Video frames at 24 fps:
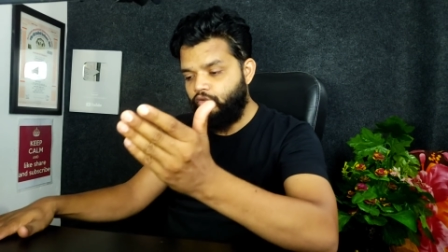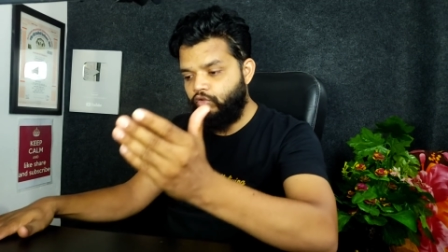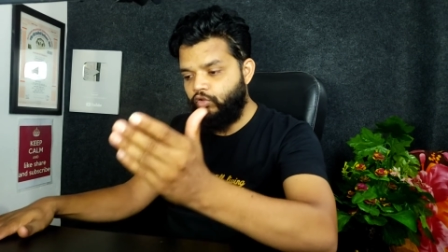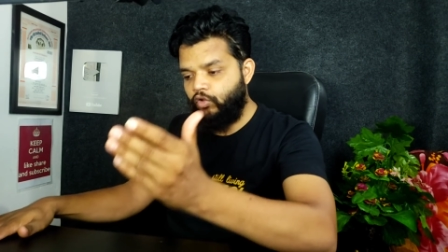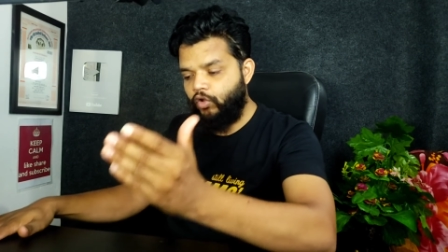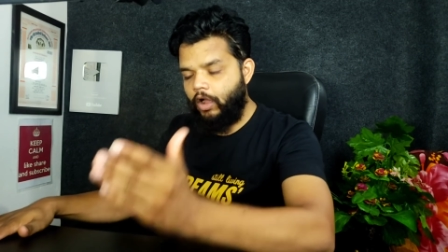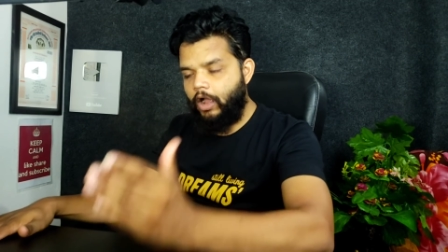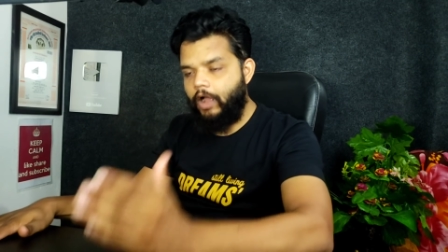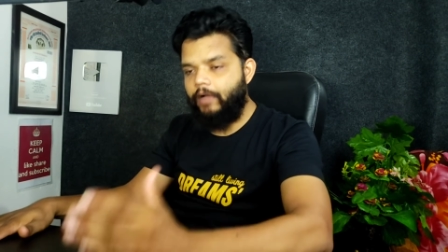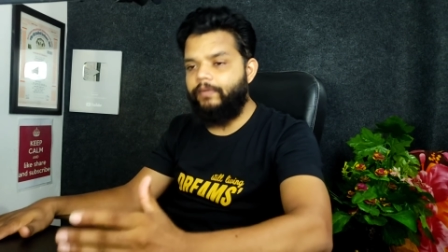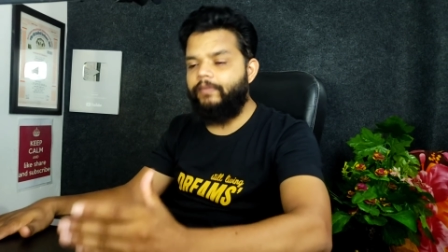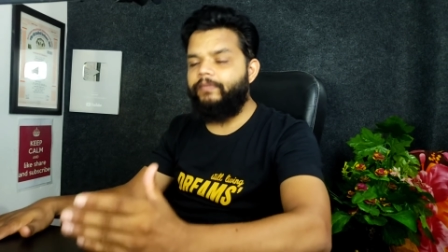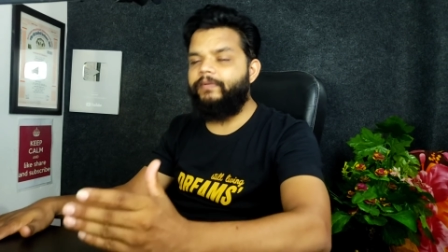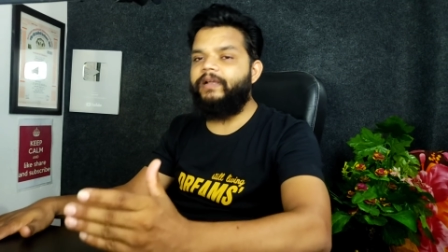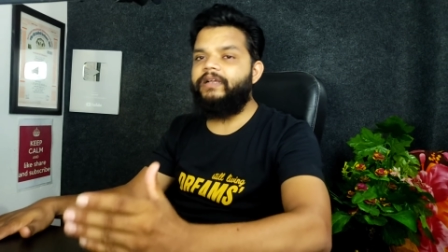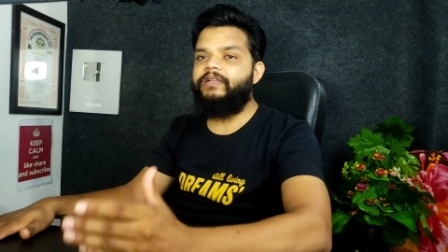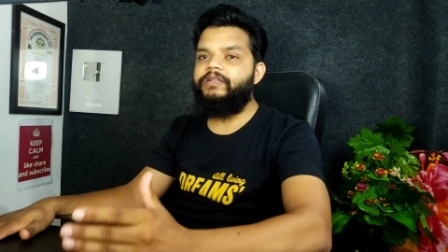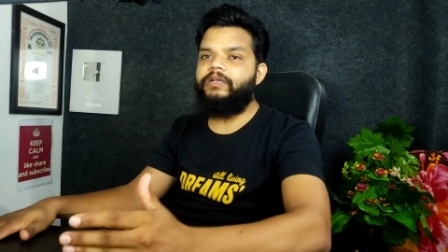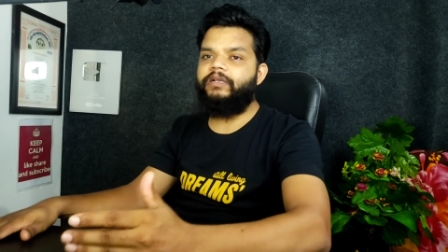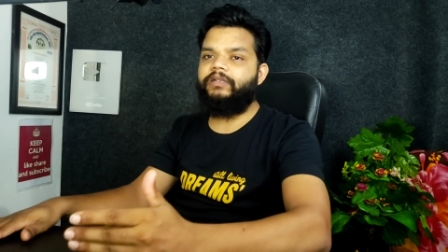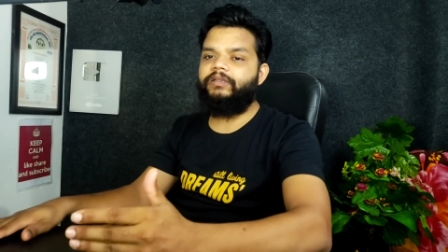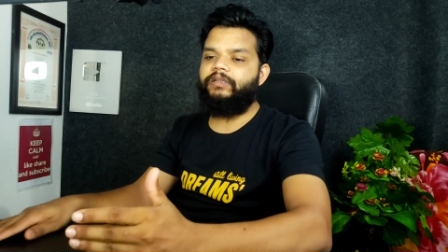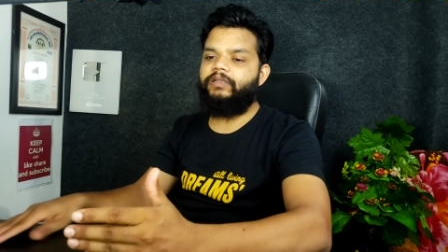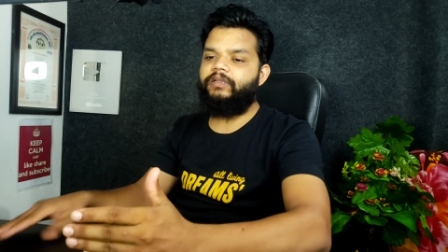तो अब हम
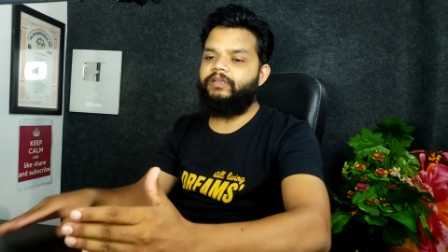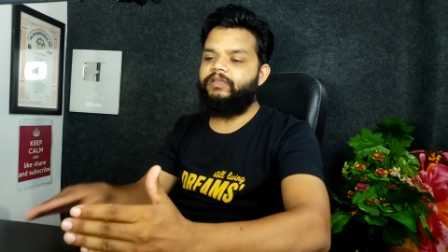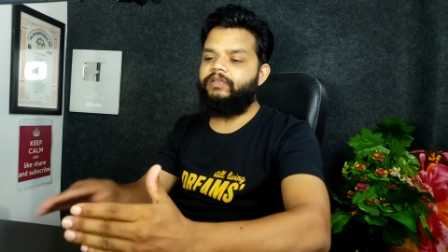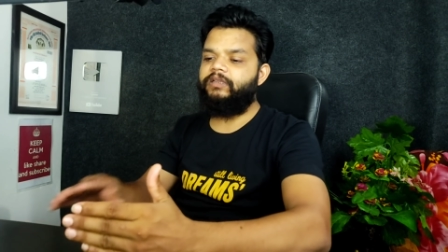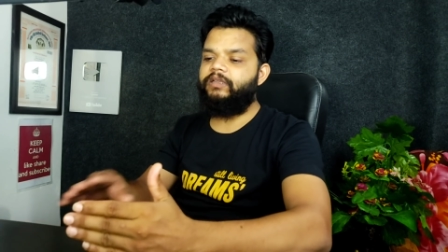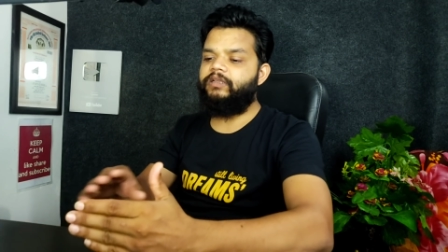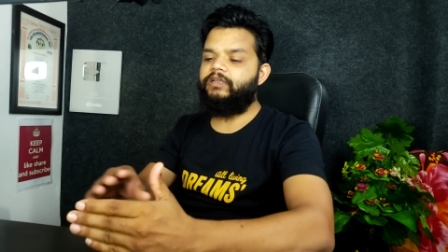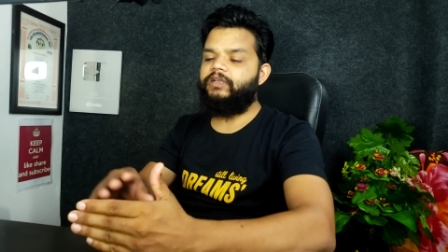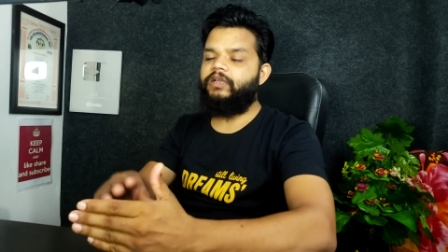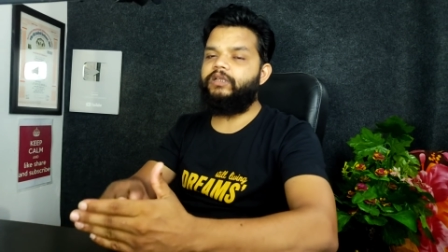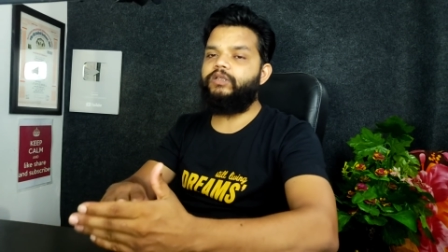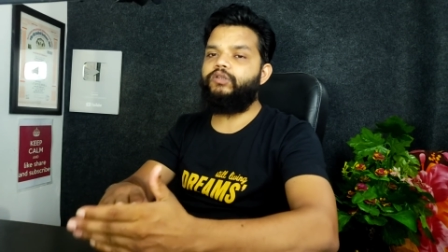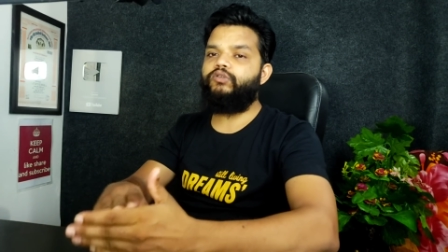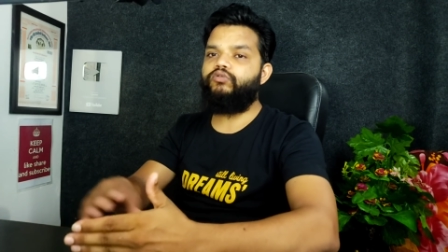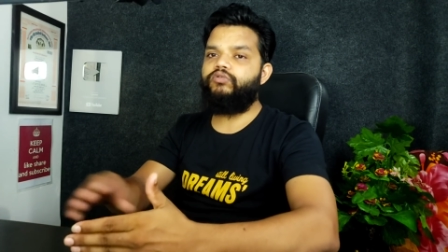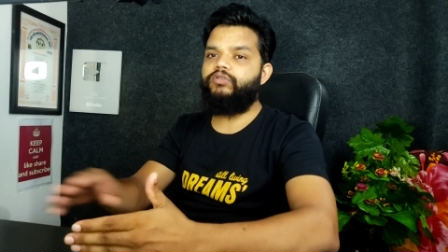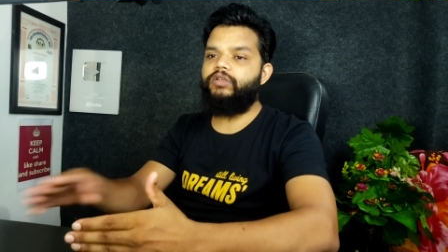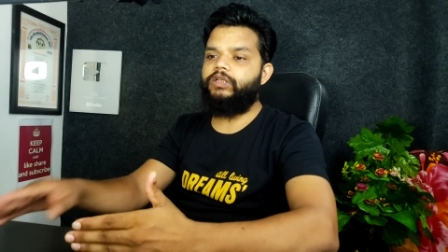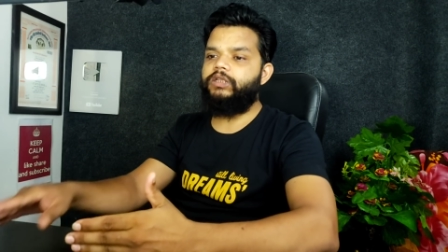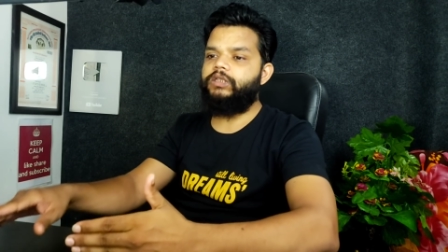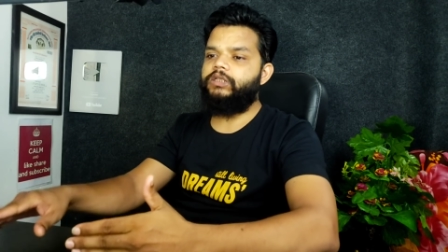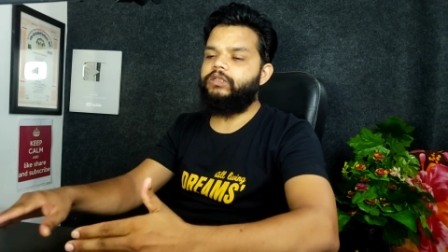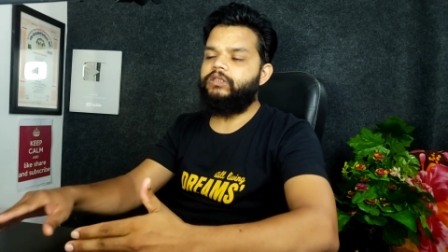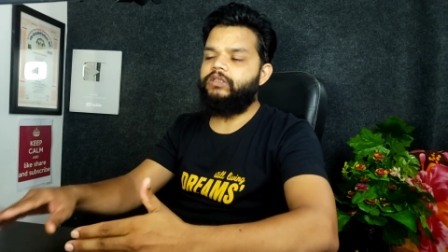कह सकते हैं कि इसके
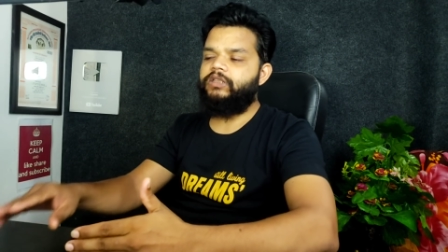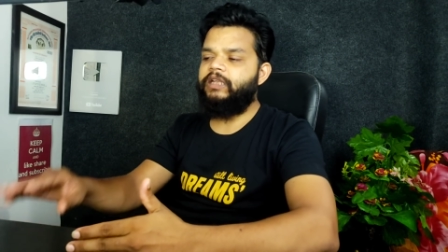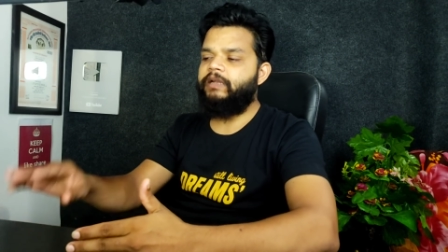यूजेस